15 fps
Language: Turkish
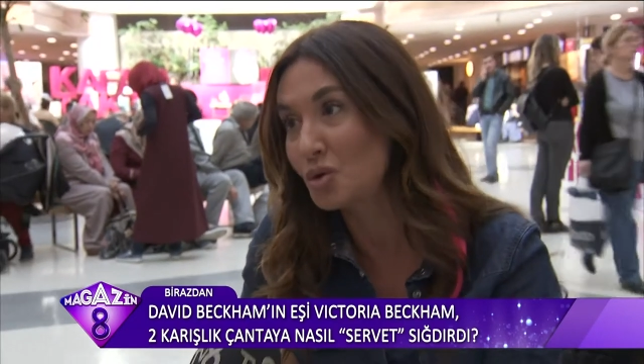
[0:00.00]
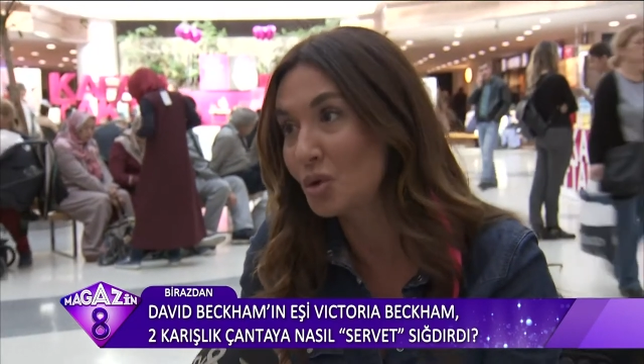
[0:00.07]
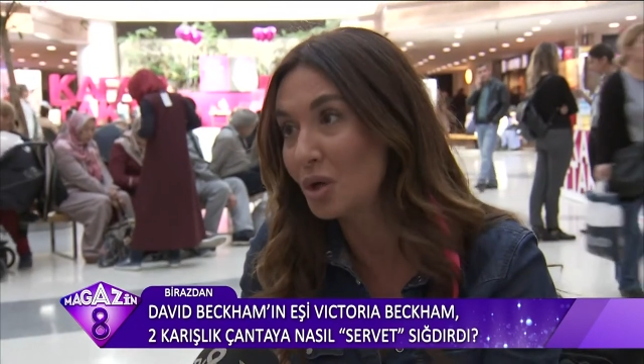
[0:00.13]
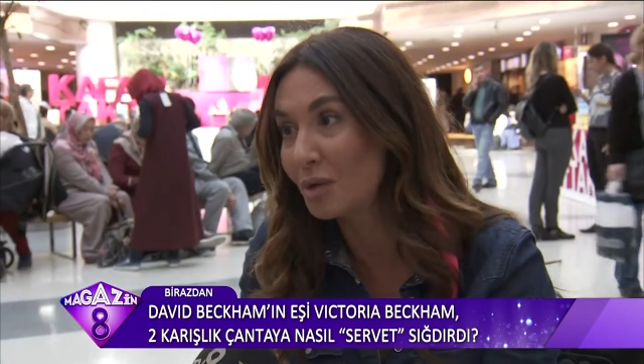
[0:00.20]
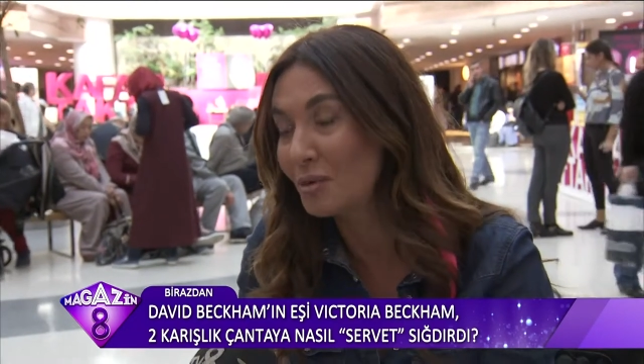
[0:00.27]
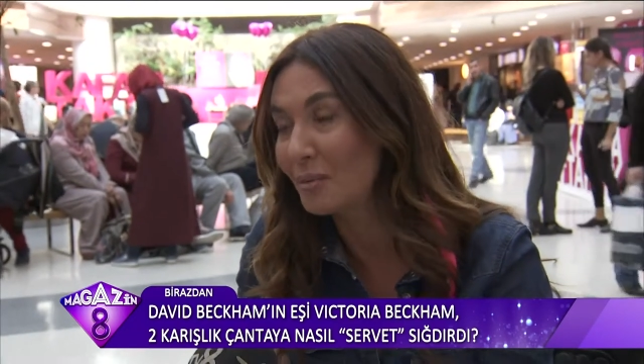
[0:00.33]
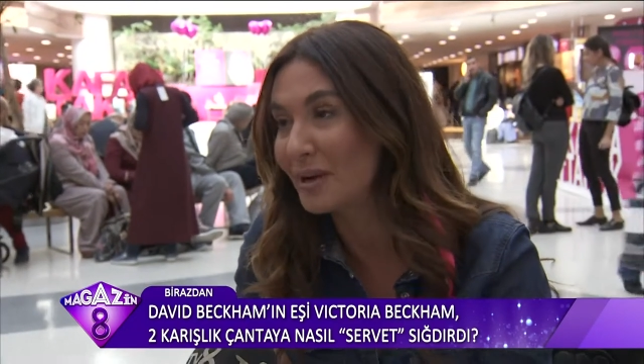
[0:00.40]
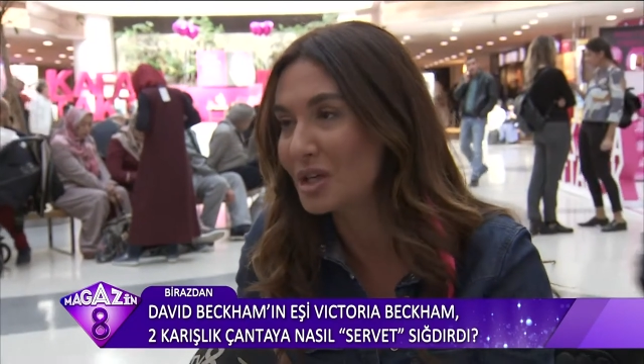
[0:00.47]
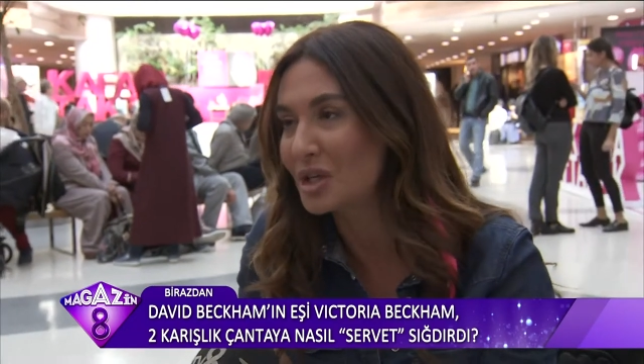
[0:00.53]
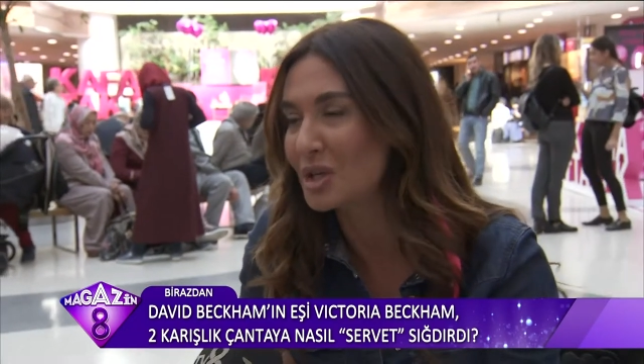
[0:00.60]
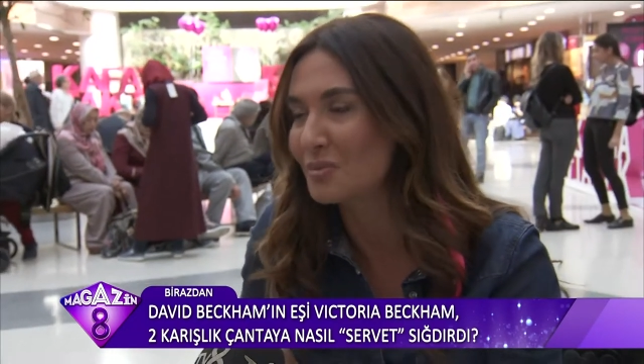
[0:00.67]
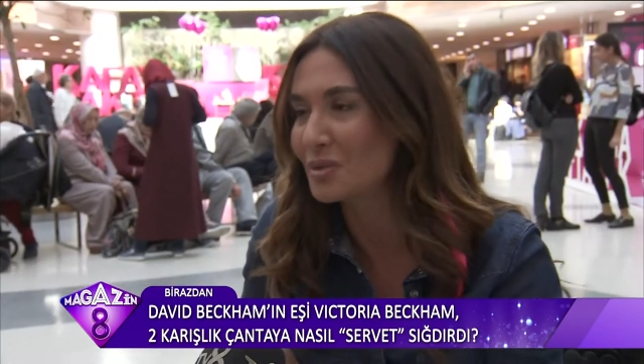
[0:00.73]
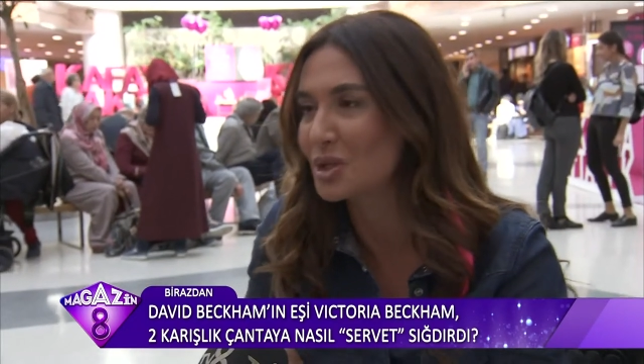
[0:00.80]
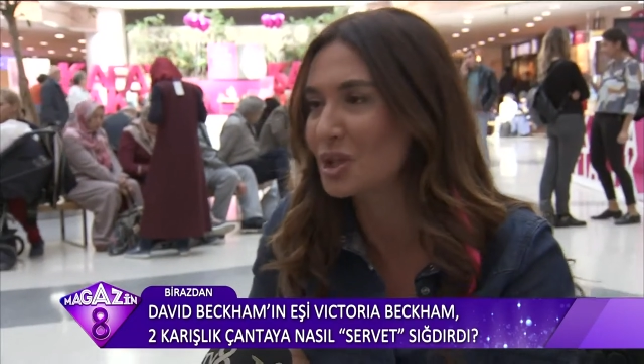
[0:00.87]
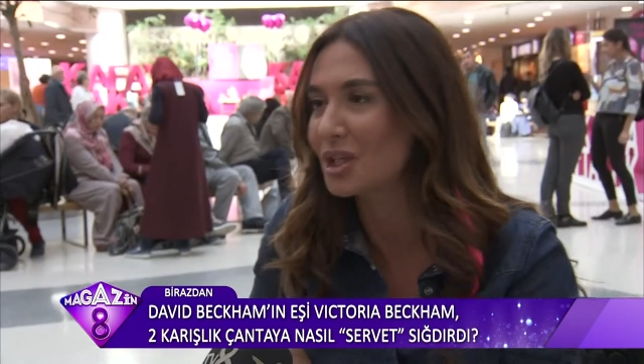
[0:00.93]
dönemi
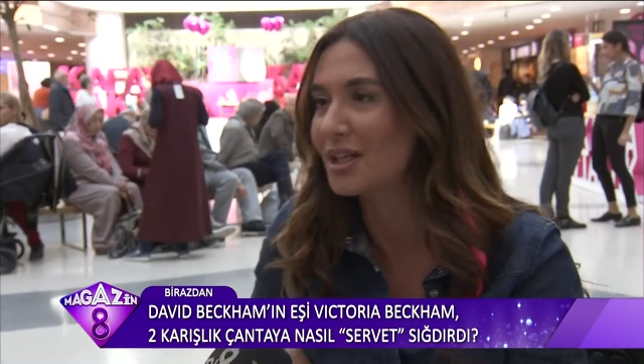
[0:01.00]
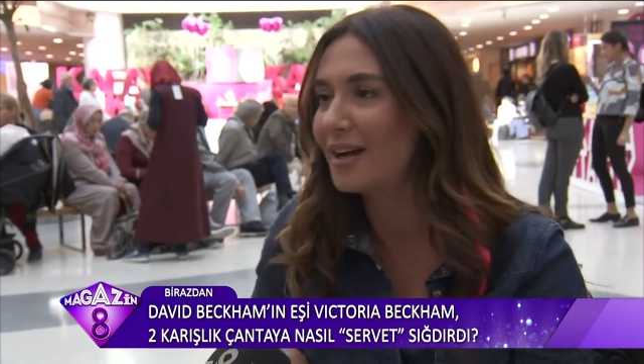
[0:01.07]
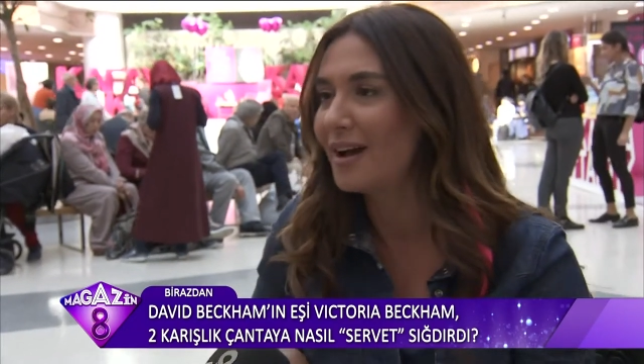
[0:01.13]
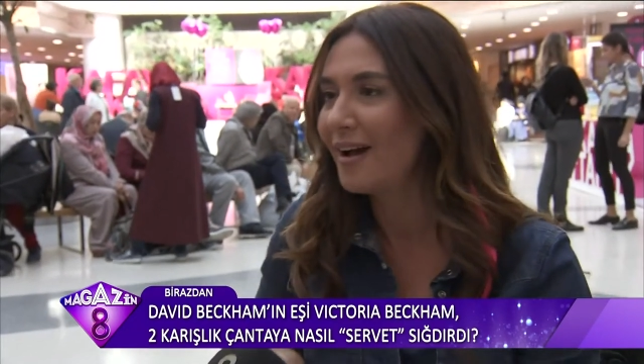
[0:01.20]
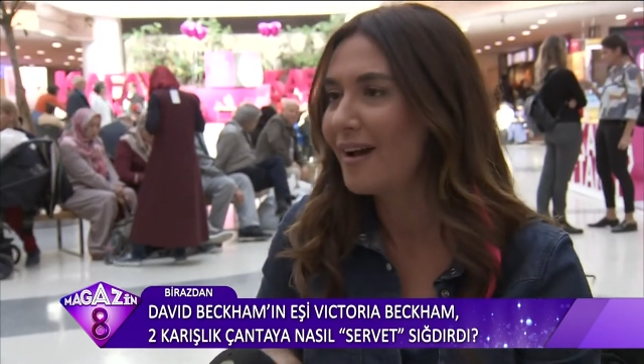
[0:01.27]
başlamıştı.